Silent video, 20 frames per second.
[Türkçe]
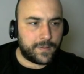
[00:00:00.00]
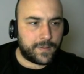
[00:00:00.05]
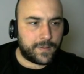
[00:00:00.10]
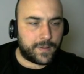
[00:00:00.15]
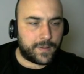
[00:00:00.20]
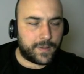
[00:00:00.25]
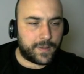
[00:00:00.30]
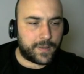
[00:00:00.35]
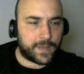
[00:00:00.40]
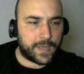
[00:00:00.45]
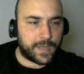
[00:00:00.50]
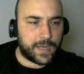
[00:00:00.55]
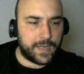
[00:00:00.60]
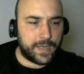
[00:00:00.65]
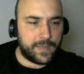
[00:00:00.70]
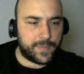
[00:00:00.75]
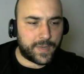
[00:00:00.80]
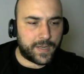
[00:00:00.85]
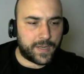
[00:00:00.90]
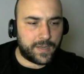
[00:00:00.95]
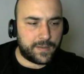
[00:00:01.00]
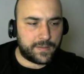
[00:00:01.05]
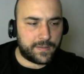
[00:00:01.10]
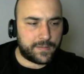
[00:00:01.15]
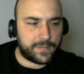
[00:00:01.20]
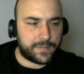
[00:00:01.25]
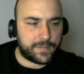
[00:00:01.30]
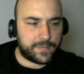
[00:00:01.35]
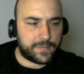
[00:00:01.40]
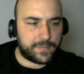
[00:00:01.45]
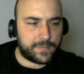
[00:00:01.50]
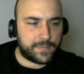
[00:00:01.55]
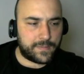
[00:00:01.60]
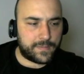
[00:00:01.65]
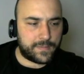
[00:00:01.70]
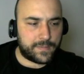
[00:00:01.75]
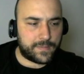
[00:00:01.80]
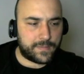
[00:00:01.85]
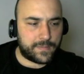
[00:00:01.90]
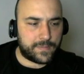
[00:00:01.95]
Ee, galiba
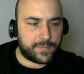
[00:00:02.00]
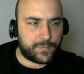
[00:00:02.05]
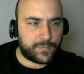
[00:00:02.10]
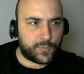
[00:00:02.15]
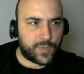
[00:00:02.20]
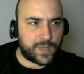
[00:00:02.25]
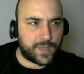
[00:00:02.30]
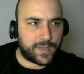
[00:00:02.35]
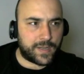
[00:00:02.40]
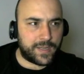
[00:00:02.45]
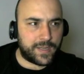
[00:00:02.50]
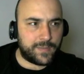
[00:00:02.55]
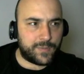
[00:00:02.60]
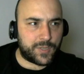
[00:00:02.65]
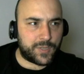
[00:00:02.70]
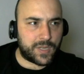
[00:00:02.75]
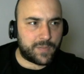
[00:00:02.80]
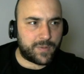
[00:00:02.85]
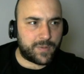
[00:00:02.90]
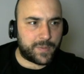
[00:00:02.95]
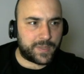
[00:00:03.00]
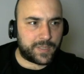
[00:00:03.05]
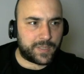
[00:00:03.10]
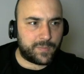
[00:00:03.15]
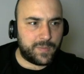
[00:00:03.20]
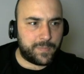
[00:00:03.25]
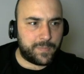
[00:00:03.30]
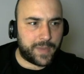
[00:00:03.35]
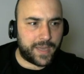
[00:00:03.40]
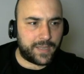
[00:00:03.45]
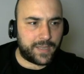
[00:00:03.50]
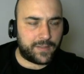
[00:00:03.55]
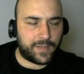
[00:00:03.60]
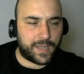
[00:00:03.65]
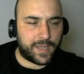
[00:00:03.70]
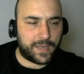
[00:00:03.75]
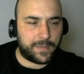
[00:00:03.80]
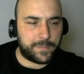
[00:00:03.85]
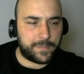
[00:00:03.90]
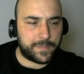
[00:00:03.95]
buna dair bir şey yapamadık. Bir back
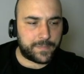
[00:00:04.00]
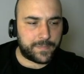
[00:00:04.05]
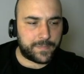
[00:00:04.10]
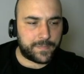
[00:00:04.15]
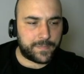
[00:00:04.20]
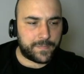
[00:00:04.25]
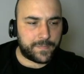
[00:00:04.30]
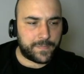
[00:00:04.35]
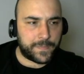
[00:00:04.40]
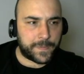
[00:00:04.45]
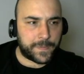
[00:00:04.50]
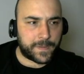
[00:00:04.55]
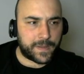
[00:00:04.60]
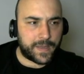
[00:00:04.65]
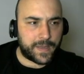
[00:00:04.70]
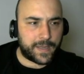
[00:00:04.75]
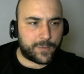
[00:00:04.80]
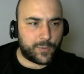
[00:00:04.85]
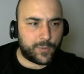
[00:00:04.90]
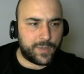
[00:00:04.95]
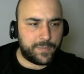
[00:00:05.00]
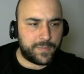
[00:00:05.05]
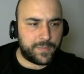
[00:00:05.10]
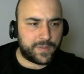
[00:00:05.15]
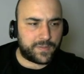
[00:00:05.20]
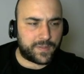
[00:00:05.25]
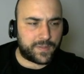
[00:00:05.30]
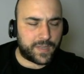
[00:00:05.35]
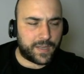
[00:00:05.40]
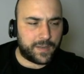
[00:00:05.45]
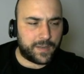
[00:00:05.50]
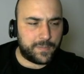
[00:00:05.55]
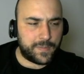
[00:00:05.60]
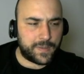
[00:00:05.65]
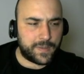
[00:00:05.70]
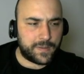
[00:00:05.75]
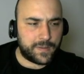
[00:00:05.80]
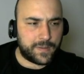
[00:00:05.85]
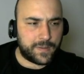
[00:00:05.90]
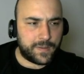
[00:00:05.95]
diyelim. Equipment diyelim.
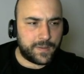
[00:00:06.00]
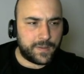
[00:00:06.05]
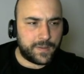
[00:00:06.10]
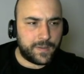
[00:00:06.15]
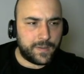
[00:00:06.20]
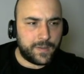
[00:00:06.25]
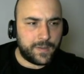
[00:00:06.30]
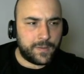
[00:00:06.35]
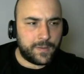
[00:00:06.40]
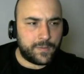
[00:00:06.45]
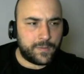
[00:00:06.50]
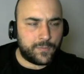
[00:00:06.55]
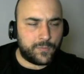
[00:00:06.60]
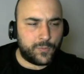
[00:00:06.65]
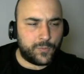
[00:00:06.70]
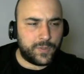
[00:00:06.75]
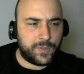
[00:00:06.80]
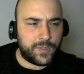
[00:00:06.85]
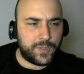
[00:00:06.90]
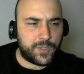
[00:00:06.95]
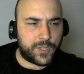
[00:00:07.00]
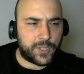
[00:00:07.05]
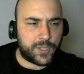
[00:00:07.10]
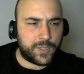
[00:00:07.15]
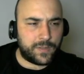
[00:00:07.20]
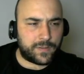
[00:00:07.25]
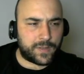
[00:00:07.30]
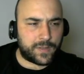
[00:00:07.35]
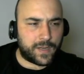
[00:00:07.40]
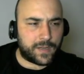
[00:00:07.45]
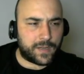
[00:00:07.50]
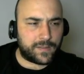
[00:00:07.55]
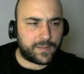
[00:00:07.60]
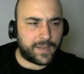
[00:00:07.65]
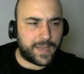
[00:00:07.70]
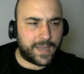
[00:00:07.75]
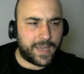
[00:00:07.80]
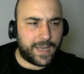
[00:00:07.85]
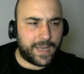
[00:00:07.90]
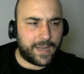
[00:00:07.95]
Wooden Shield
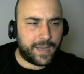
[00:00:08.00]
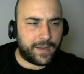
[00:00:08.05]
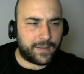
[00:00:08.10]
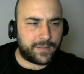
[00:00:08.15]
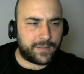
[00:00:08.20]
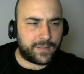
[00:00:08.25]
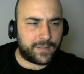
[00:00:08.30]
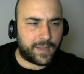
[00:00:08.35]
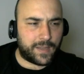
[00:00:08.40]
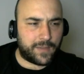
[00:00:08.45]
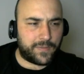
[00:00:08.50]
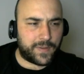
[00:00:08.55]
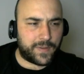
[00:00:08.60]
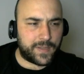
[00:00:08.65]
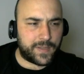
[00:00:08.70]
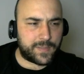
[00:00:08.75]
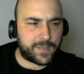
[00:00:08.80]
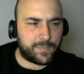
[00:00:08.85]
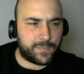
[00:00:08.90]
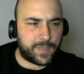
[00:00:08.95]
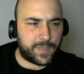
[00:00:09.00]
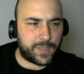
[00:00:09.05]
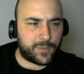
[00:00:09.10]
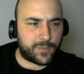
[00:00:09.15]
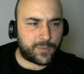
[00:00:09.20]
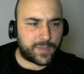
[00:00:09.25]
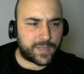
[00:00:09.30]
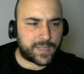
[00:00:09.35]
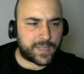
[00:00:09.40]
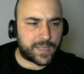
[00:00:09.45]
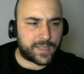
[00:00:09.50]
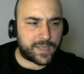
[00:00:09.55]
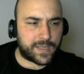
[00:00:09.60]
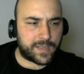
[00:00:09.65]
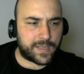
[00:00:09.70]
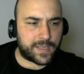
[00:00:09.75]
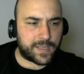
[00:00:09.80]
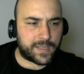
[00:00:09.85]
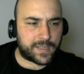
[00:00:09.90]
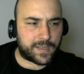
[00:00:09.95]
artı 56. Defans
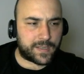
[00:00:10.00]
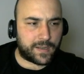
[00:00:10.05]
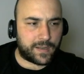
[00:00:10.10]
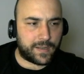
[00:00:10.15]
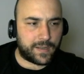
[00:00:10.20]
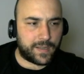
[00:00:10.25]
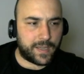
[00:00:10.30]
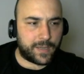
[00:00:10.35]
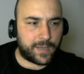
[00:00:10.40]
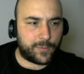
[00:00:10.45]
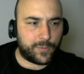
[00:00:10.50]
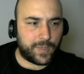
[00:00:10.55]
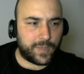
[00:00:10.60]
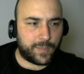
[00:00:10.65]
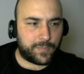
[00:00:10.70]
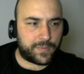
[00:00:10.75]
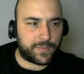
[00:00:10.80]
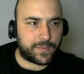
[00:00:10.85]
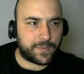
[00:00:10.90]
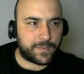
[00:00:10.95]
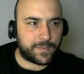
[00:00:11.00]
1.88k. Equip.